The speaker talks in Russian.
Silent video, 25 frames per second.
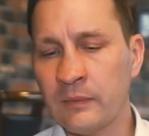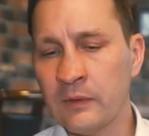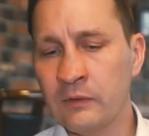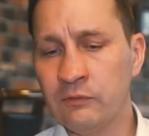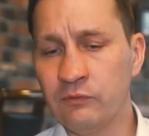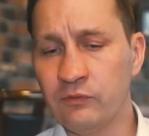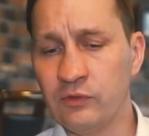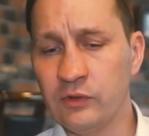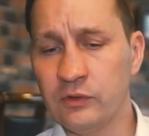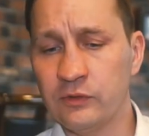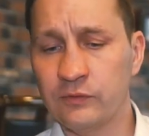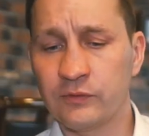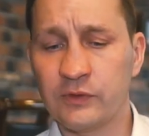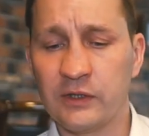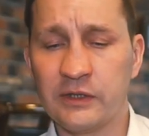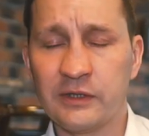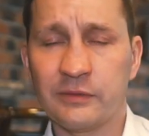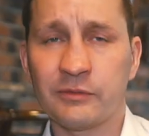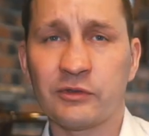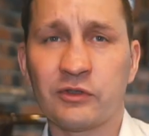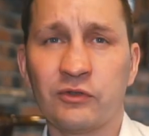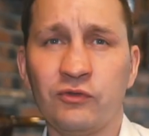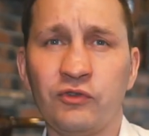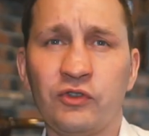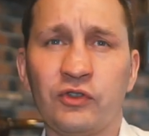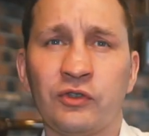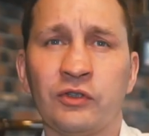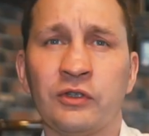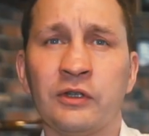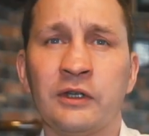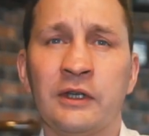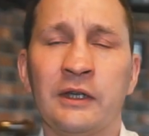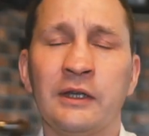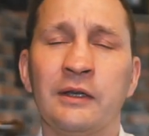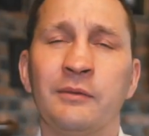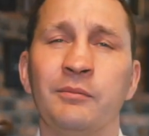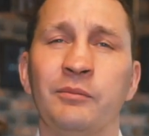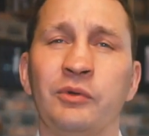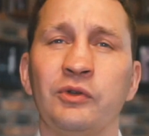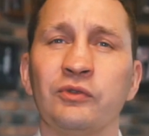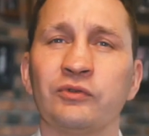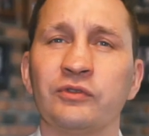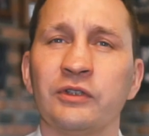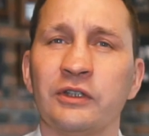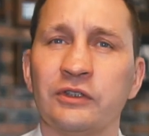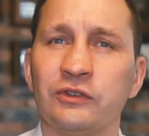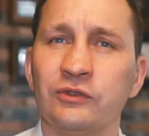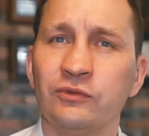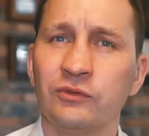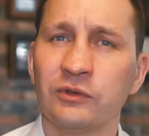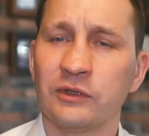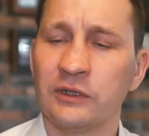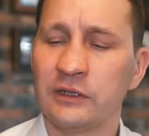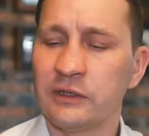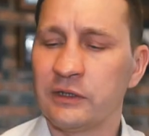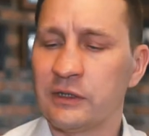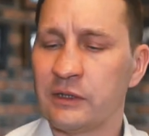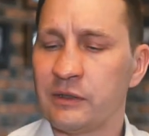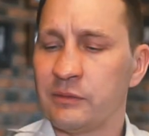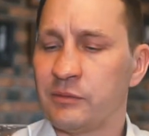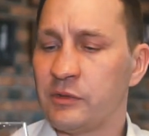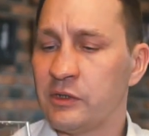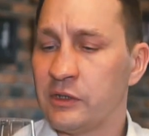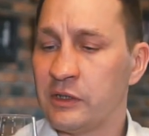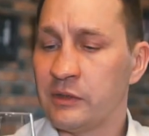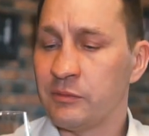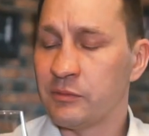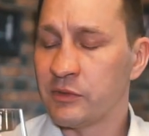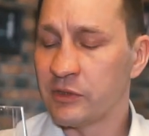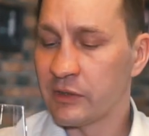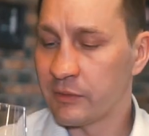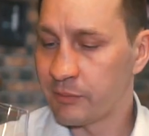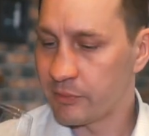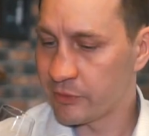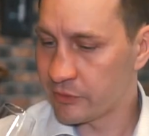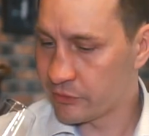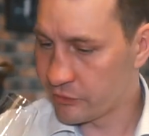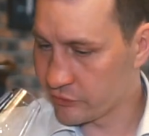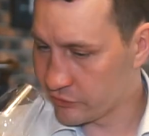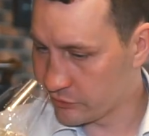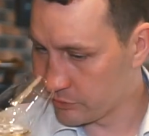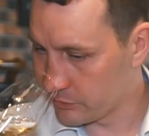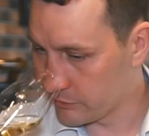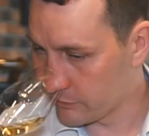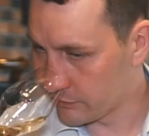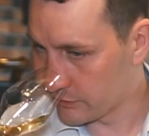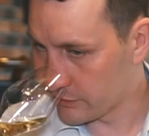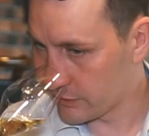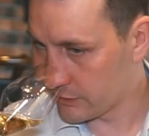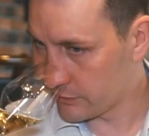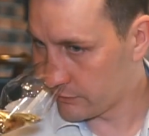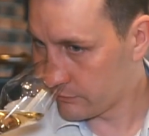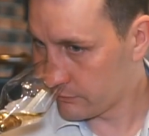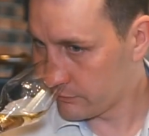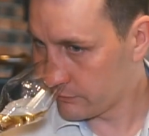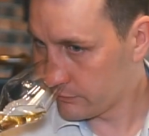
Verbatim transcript: Вот в данном случае брют натюр это именно и подразумевает